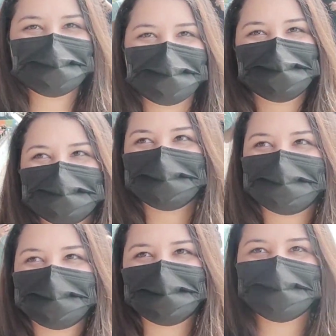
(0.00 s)

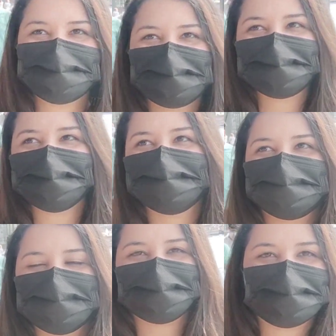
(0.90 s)
طويلة
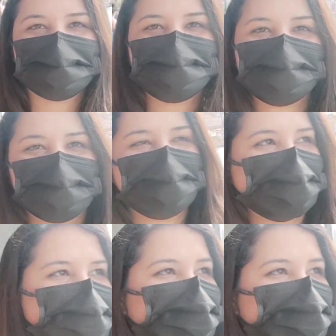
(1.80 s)
آه، وهذه هي الهواية